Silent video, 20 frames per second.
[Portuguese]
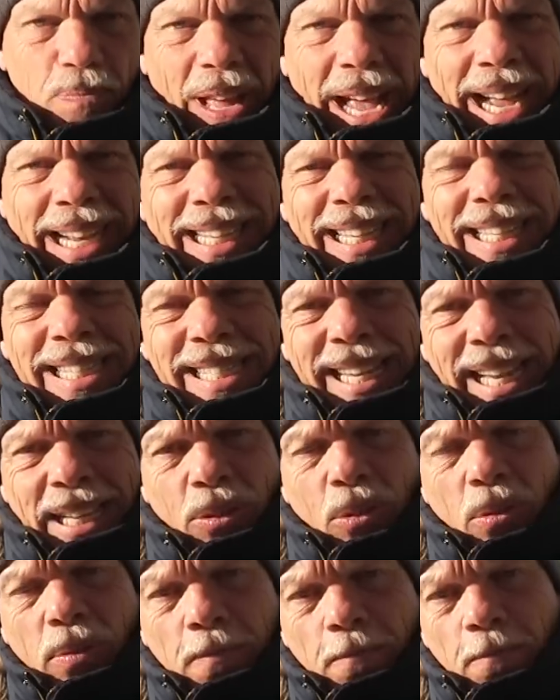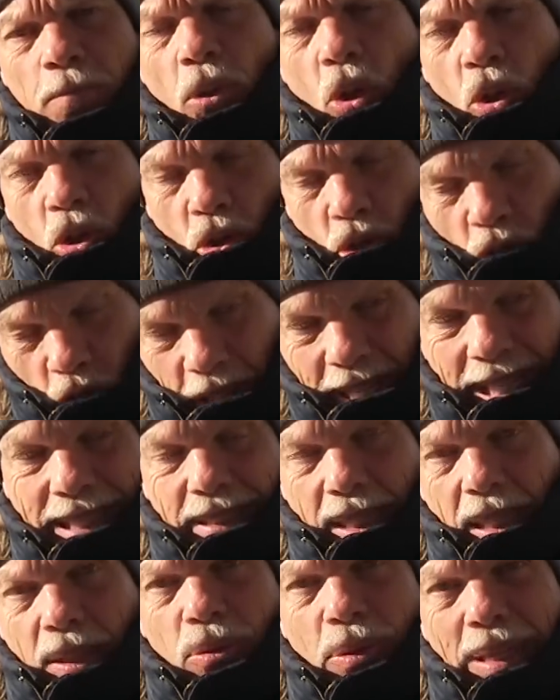aquecendo, ó,
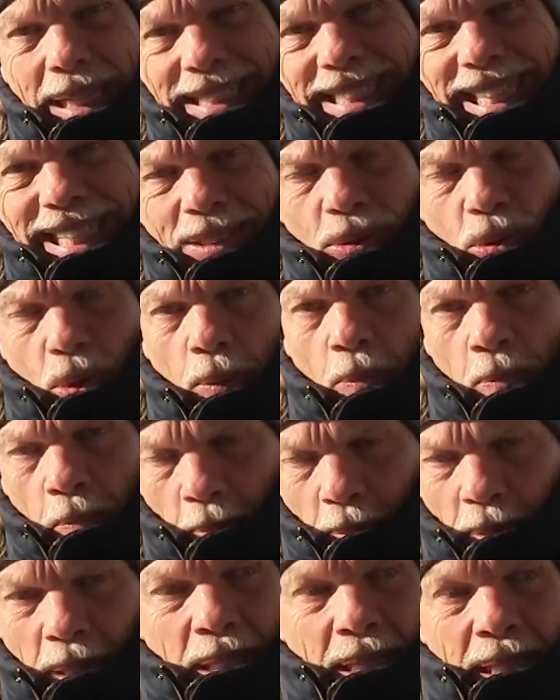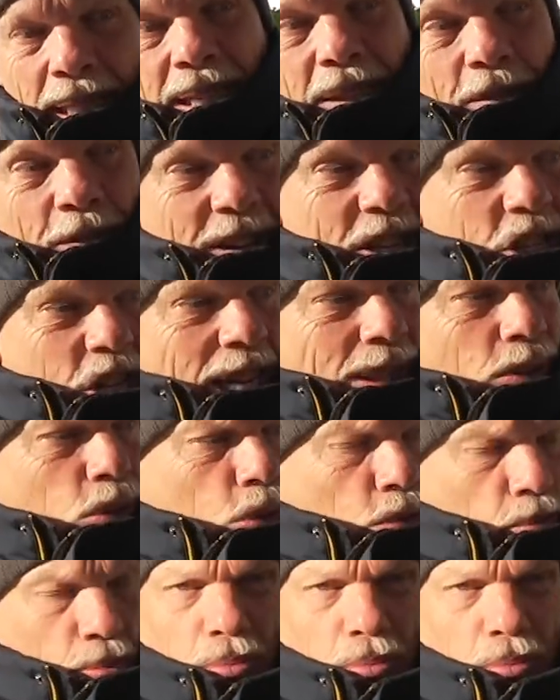esquentando lá dentro, fechando